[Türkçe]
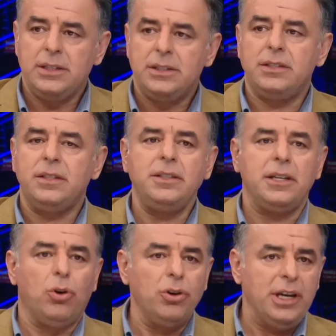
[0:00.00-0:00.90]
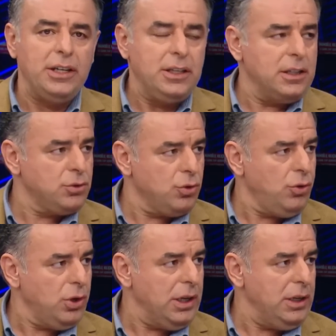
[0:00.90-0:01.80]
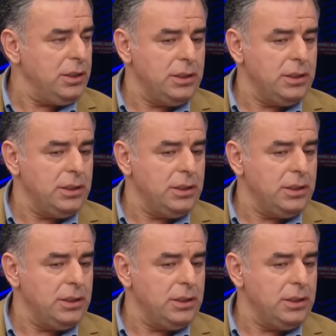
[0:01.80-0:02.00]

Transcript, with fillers: Sizin dedi o yayından sonra